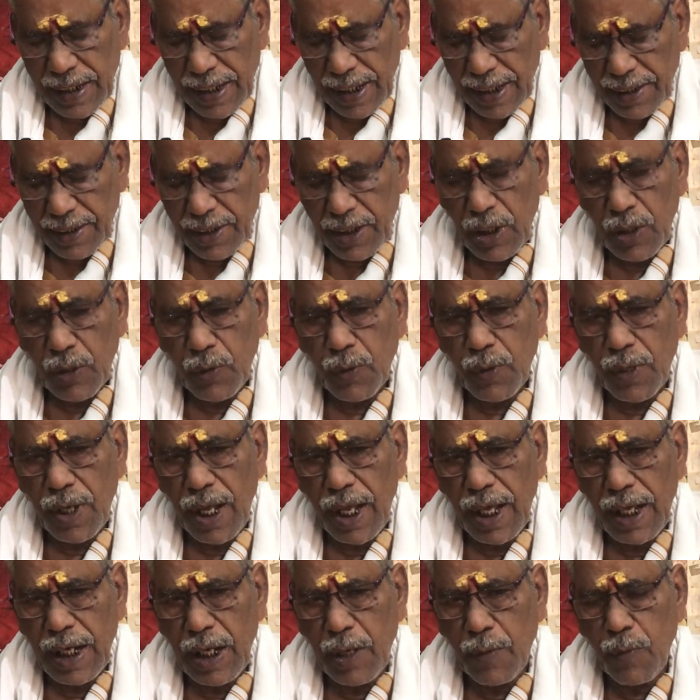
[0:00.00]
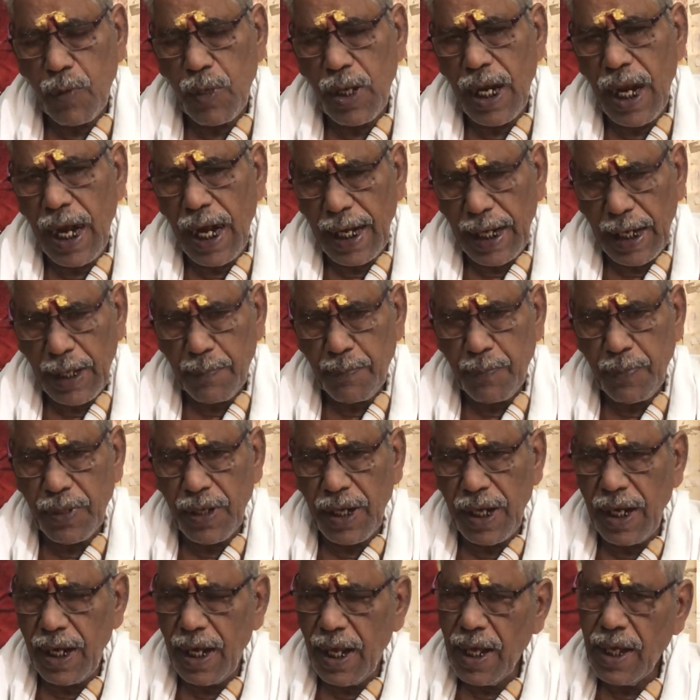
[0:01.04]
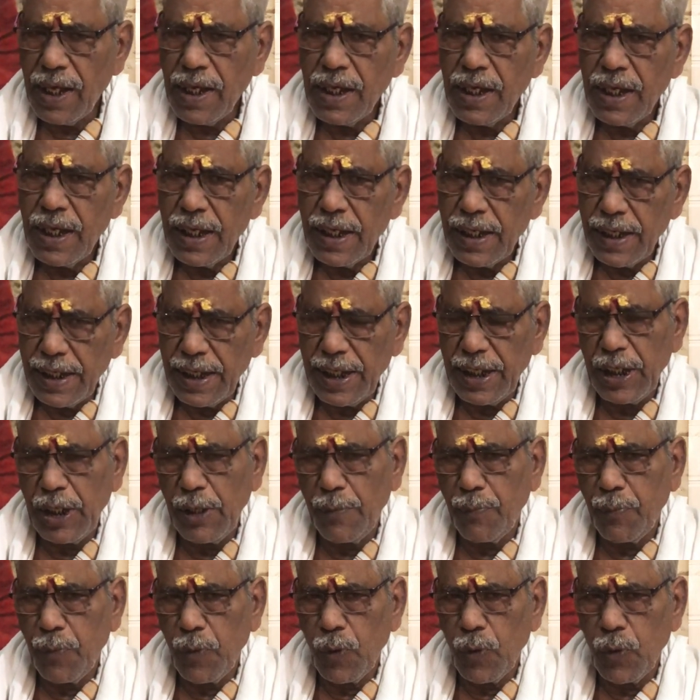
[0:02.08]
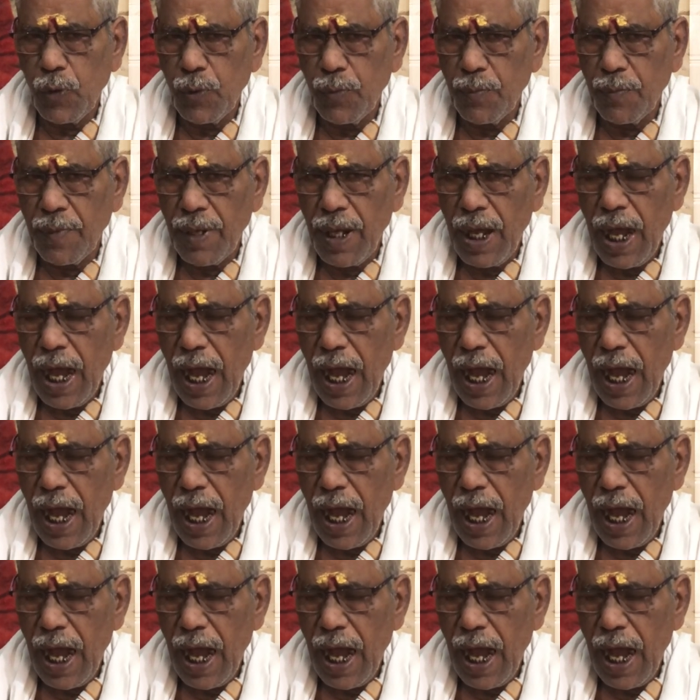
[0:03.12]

இரத்த குழாயில் உள்ள அடைப்புகள்லாம் நீங்கி போகும்